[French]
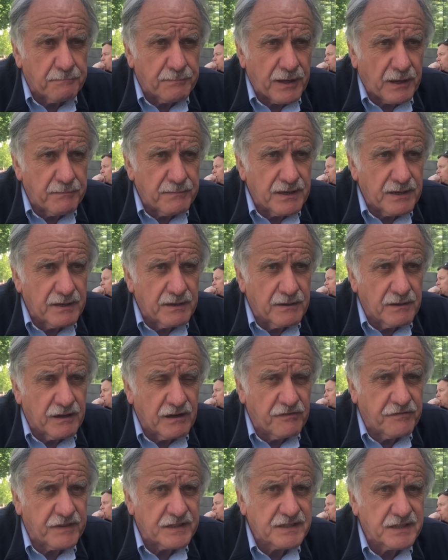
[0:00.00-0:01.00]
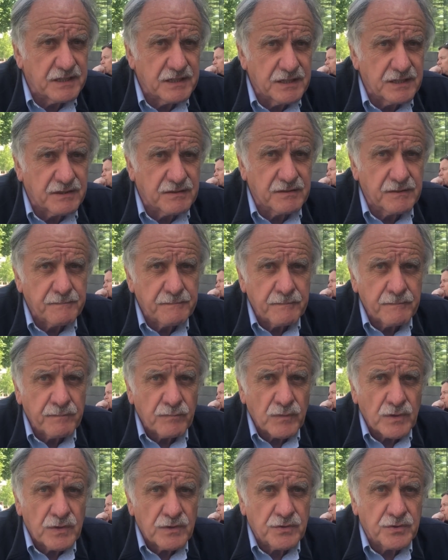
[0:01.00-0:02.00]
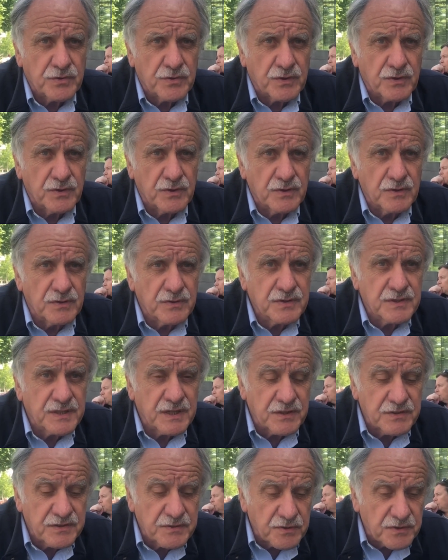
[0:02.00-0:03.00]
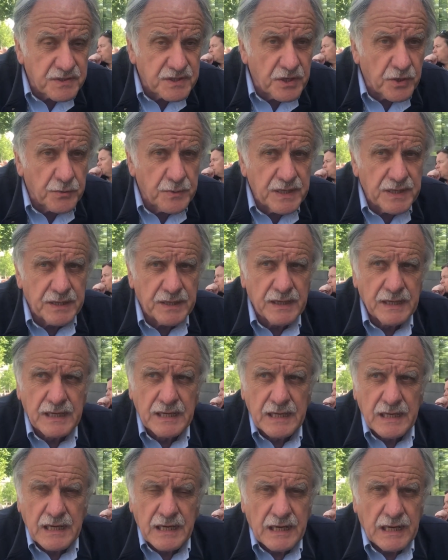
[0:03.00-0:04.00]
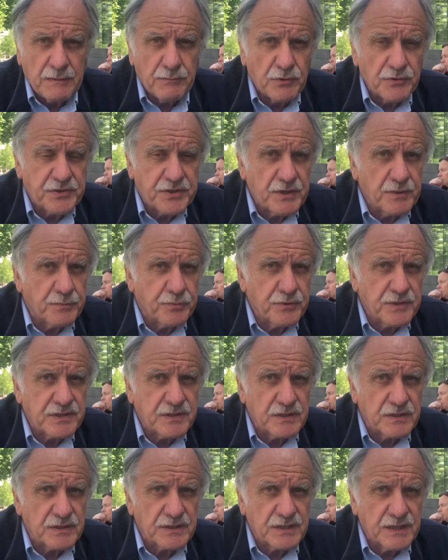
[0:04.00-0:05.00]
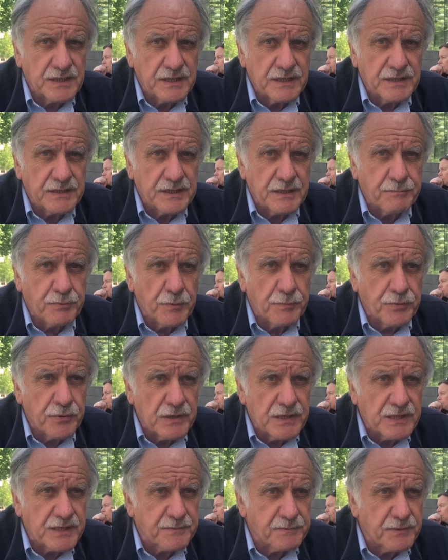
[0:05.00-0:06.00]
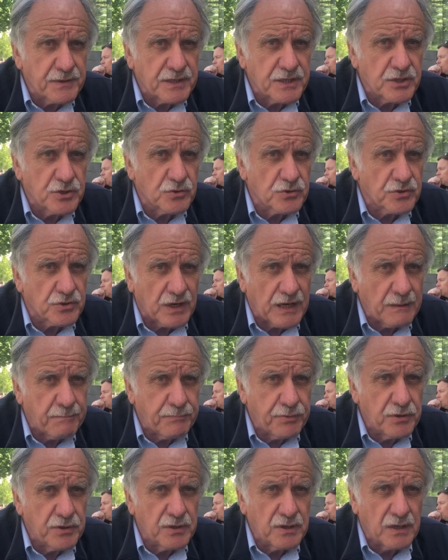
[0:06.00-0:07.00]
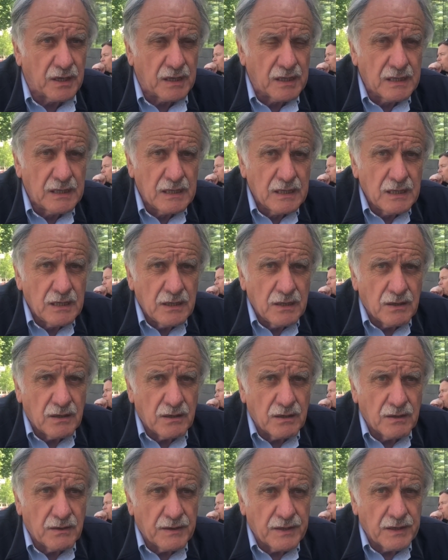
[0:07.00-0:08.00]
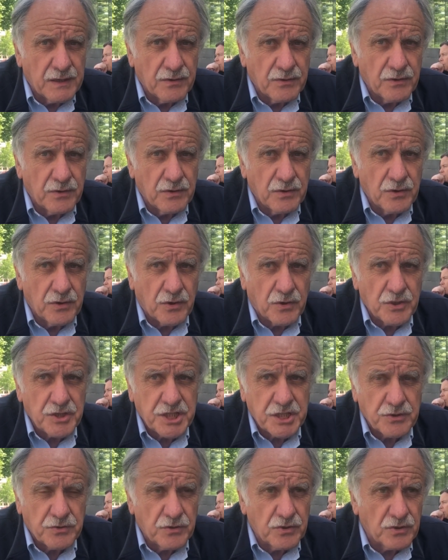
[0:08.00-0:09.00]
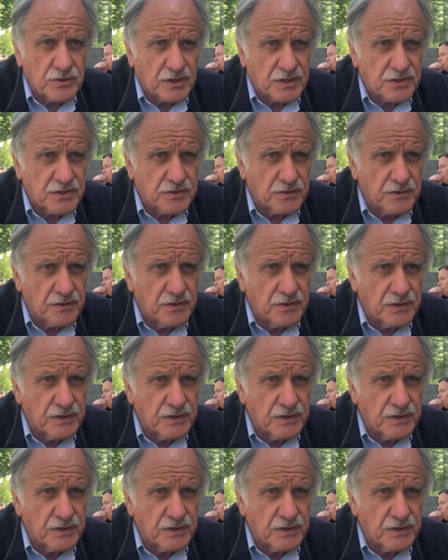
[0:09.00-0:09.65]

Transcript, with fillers: permet, euh, elle facilite sur, sur ces ruines la montée en puissance des, populismes qui jouent sur la peur et le, rejet de l'autre et sur